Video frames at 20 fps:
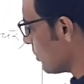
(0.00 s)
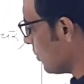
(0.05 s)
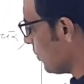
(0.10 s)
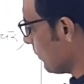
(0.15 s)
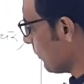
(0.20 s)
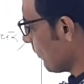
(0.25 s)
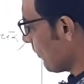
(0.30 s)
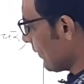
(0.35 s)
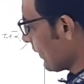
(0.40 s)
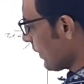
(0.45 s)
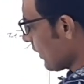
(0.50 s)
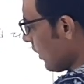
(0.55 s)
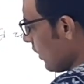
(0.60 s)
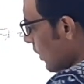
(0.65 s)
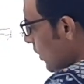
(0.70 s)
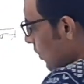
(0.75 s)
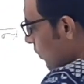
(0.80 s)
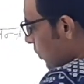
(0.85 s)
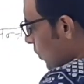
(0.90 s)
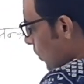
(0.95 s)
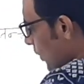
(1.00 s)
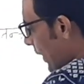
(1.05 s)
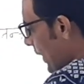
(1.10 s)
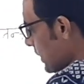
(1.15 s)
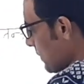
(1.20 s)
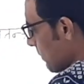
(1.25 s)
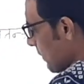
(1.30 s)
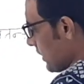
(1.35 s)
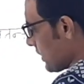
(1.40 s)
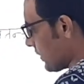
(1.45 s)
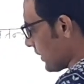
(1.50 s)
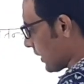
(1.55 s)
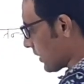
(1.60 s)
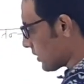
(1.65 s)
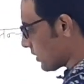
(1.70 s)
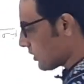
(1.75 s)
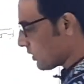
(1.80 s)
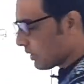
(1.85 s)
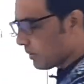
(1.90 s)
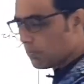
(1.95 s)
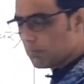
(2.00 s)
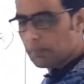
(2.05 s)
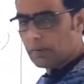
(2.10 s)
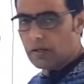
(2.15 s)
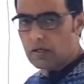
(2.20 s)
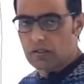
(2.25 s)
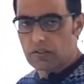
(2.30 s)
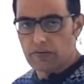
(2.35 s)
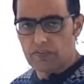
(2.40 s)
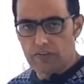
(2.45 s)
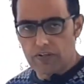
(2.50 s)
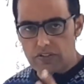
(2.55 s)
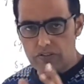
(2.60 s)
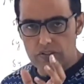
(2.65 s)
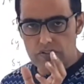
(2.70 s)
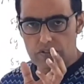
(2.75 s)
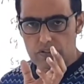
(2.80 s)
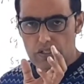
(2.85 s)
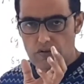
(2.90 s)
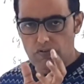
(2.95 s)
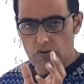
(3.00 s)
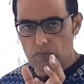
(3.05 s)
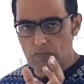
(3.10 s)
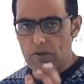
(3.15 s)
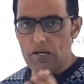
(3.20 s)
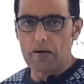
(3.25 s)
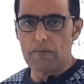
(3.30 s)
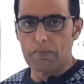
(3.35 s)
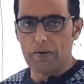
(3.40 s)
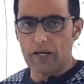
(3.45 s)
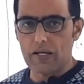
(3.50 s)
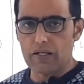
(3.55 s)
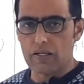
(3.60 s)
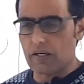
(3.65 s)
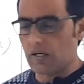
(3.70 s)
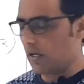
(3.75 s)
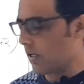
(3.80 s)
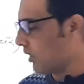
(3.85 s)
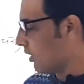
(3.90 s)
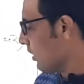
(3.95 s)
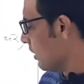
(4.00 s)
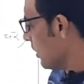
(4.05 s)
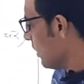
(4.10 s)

टू फोर एक्स प्लस सिक्स सिंपल डिफ्रेंसिएशन का फॉर्मूला अप्लाई किया